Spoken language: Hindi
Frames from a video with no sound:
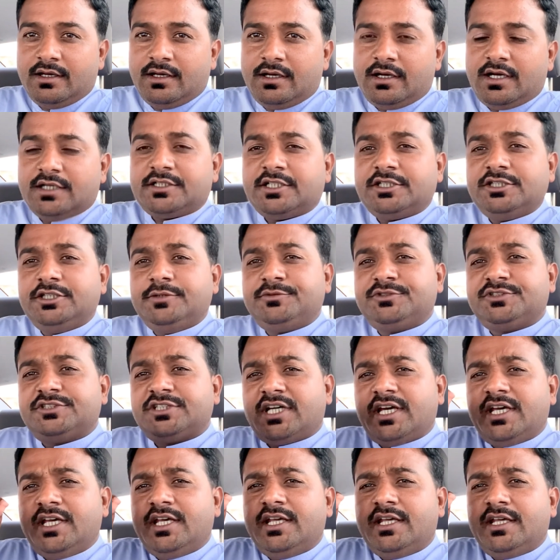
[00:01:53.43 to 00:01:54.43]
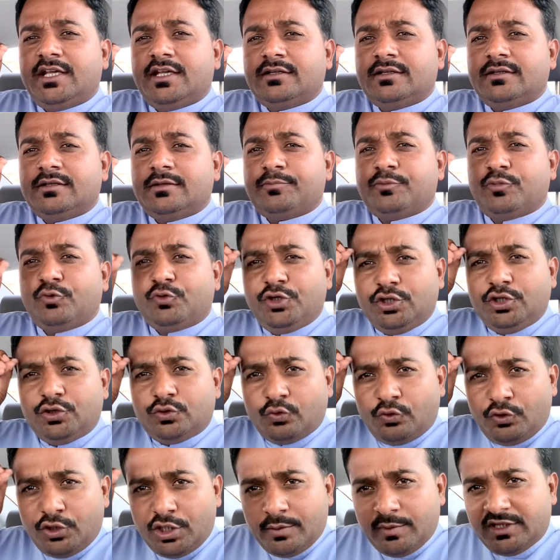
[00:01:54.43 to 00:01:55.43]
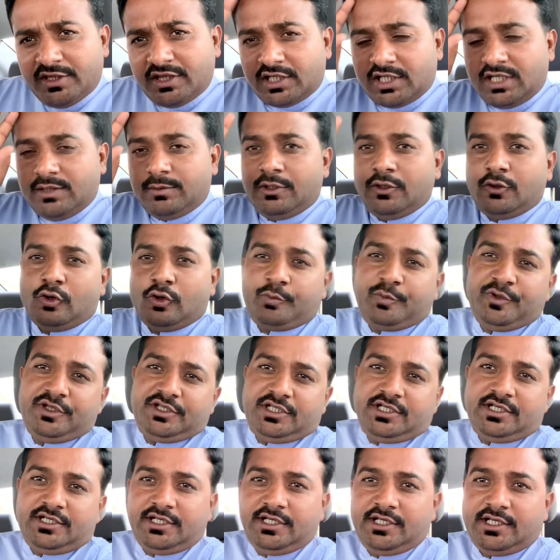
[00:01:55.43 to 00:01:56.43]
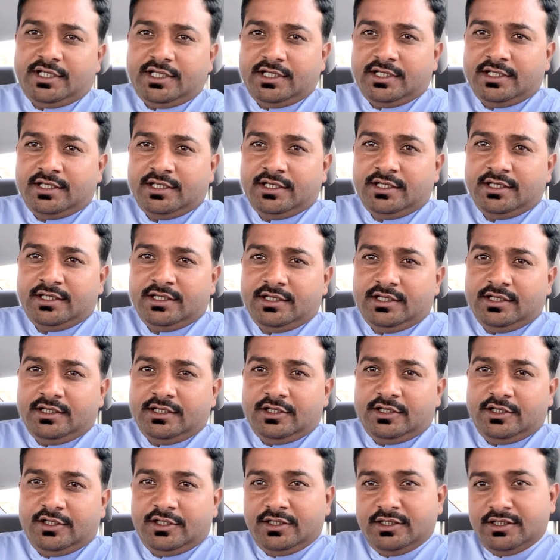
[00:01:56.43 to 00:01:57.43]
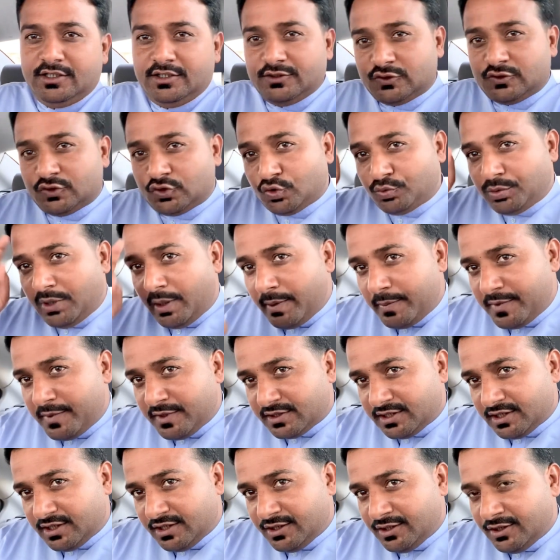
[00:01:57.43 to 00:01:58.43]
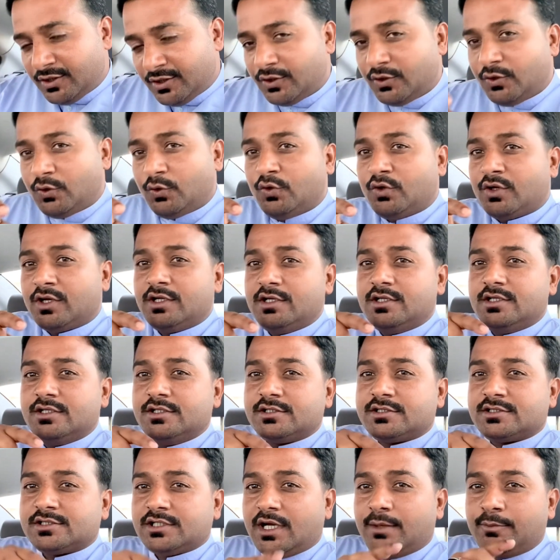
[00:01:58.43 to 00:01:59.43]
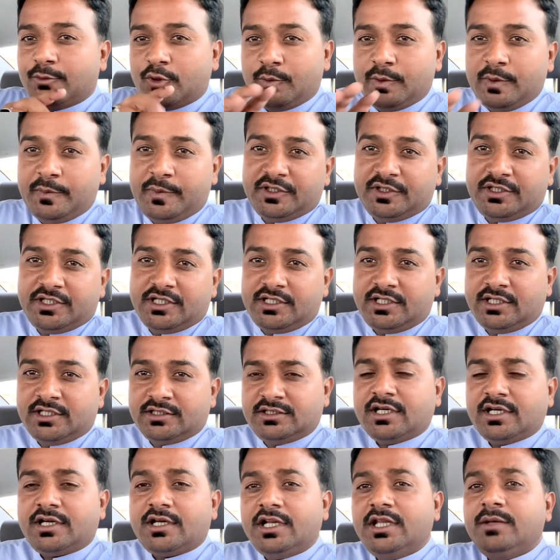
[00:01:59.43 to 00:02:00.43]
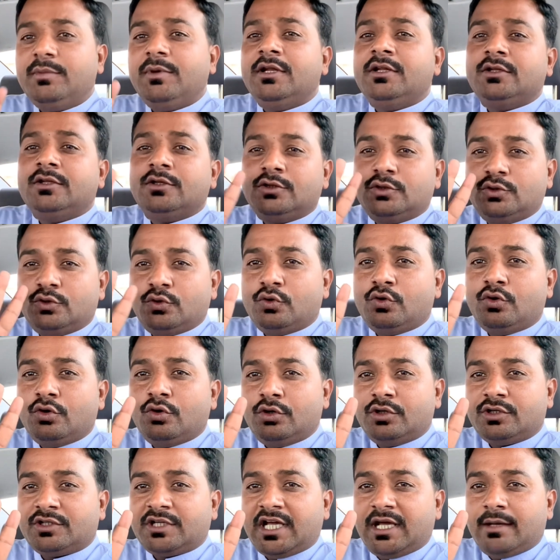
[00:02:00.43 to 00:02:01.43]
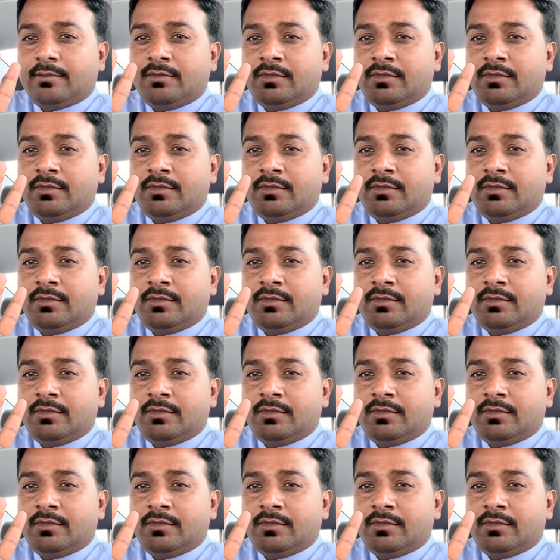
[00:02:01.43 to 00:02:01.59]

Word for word: अच्छा जी चाय पूरी दुनिया में तकरीबन लोग पीते हैं ठीक है सुबह भी पीते हैं और शाम को भी पीते हैं ठीक तकरीबन दो टाइम